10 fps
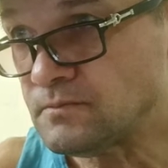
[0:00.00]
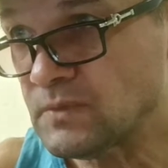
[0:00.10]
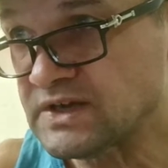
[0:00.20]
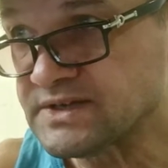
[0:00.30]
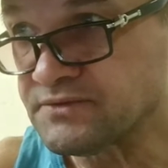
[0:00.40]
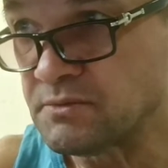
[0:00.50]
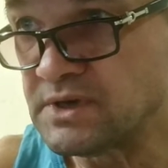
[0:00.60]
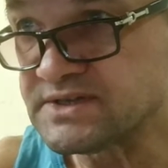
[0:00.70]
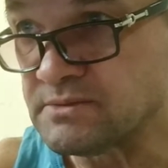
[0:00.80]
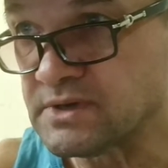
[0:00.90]
с
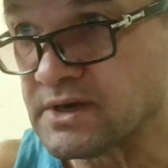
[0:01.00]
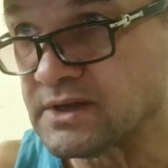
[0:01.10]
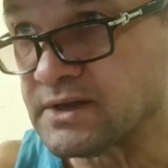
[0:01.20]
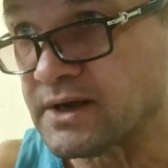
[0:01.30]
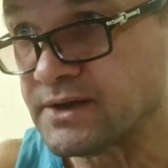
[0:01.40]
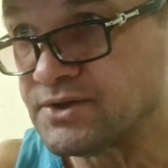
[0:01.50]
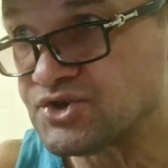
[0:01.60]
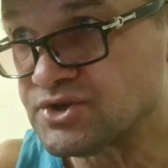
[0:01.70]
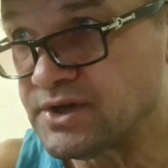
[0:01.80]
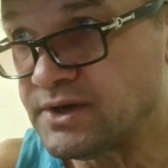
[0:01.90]
автомобилистом играет так.
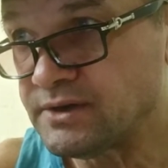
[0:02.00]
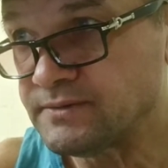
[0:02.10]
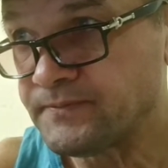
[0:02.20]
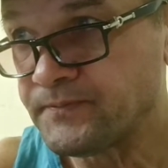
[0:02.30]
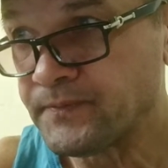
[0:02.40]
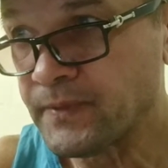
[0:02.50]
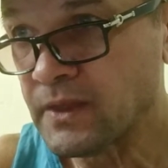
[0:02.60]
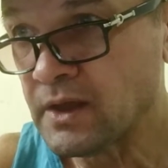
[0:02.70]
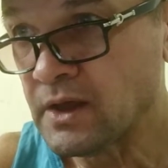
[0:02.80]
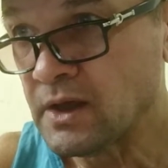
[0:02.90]
1-4,
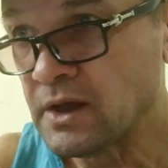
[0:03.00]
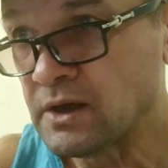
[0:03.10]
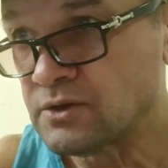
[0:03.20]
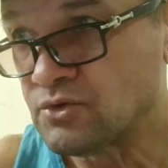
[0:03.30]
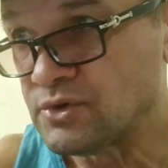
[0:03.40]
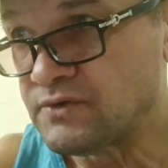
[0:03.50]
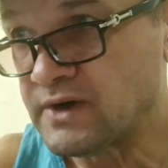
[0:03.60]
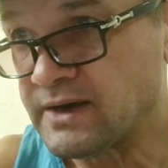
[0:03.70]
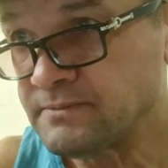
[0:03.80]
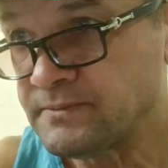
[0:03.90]

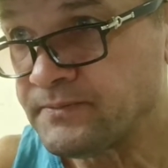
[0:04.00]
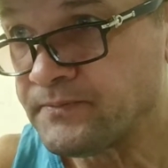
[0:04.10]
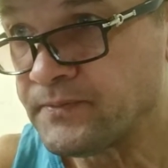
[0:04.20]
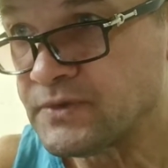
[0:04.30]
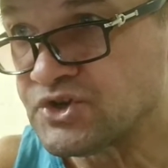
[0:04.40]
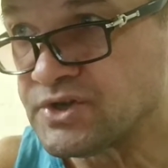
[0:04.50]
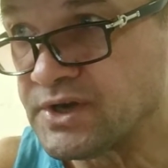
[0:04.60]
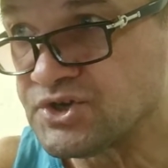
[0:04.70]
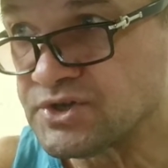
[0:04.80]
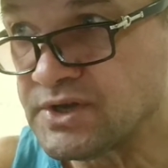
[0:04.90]
0-2,
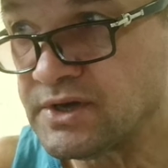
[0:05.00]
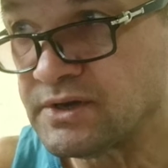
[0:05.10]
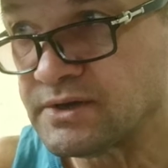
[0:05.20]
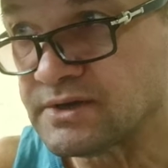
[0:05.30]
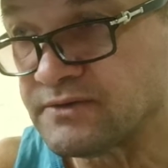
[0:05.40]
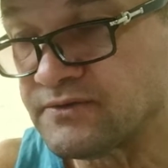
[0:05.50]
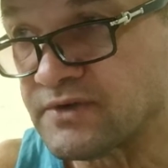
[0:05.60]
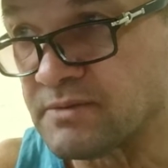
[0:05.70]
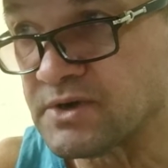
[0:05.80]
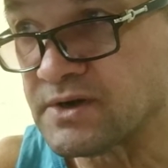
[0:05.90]
4-4, это в
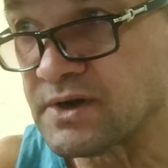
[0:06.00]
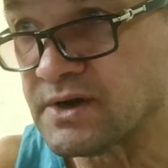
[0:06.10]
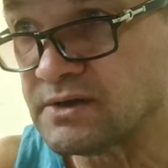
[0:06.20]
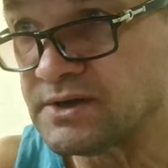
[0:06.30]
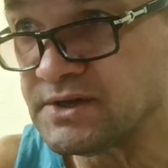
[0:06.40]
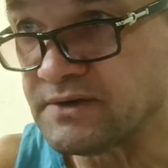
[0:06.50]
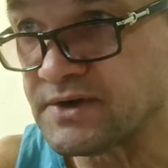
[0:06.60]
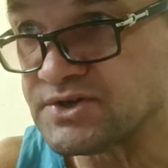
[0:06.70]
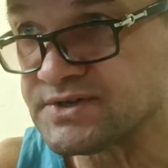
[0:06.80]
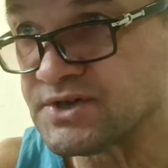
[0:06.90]
рамках КХЛ, и
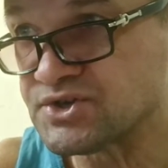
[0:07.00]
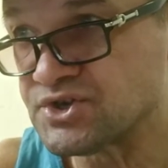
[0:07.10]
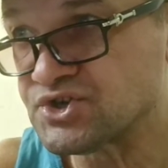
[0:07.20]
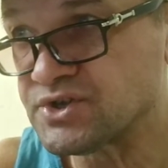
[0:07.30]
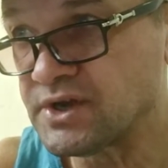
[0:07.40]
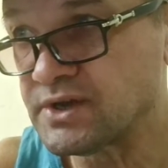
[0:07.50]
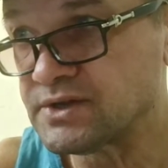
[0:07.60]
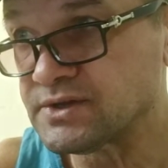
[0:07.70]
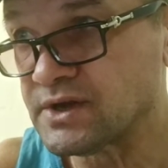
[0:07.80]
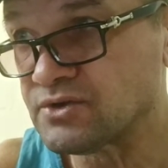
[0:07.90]
товарищеский
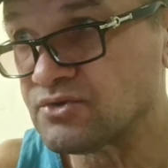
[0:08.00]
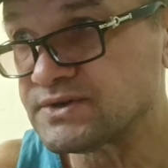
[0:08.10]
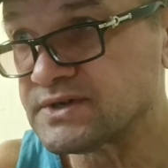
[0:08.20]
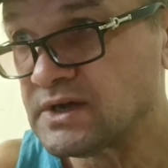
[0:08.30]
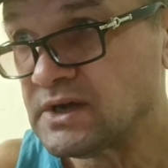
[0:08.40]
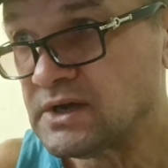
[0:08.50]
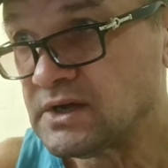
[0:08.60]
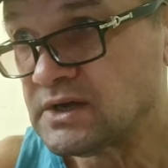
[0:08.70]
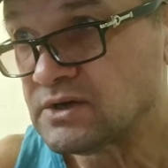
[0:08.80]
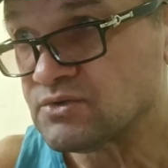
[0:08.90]
6-4-1-3. То есть
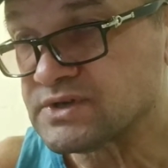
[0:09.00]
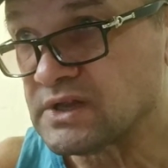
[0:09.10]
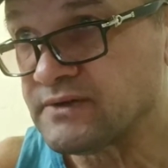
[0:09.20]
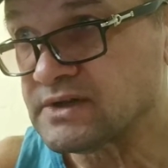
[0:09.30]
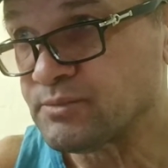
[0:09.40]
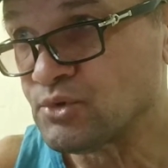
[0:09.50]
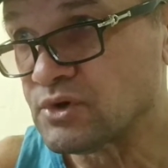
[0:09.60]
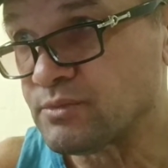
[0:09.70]
у Салавата плохо